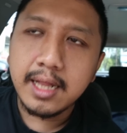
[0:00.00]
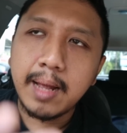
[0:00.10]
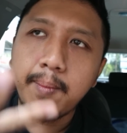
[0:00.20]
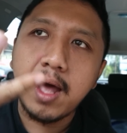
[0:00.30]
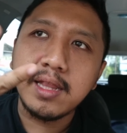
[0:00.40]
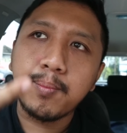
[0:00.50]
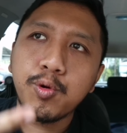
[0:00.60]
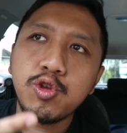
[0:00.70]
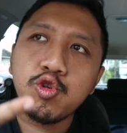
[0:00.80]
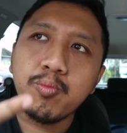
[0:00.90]
tambahannya
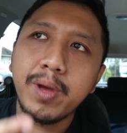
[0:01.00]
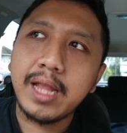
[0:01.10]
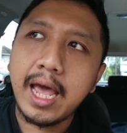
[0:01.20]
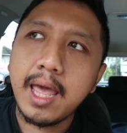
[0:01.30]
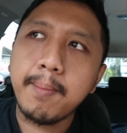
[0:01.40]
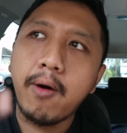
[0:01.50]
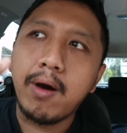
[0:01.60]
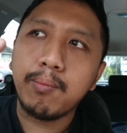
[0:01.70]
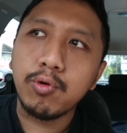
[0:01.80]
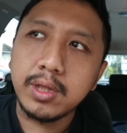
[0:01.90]
pun cuma kayak
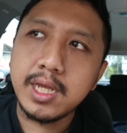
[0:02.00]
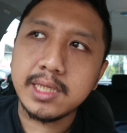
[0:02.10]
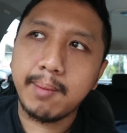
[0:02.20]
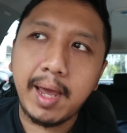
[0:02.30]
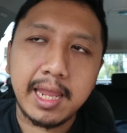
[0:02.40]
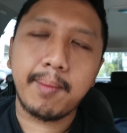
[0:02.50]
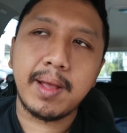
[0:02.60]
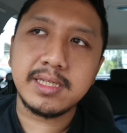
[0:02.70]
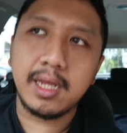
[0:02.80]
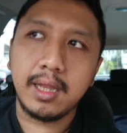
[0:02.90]
bawang putih sama
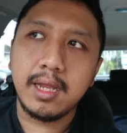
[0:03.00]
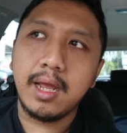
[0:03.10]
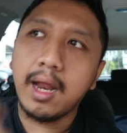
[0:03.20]
kecap asin.